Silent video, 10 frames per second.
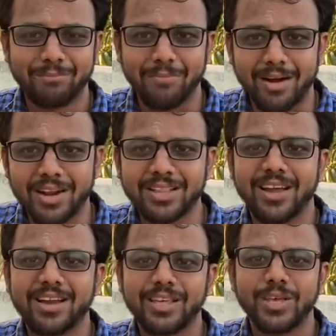
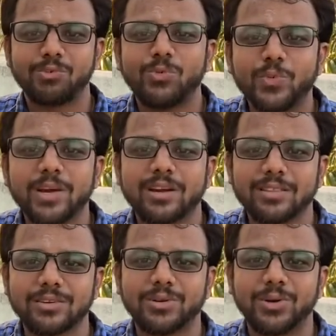மனதாலேயே ஒவ்வொரு
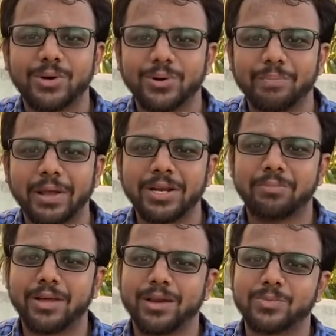இடத்துக்கும்
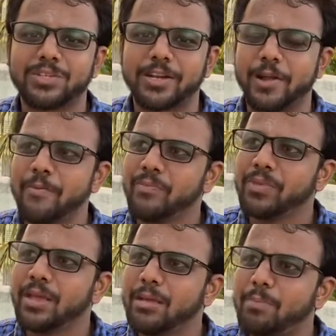பயணப்பட ஆரம்பிச்சிடறான்
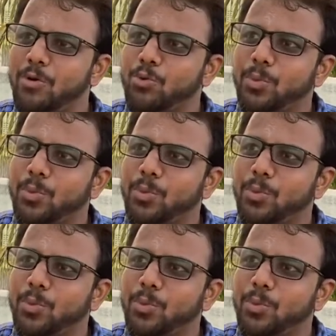இப்போ அவனுக்கு ஒரு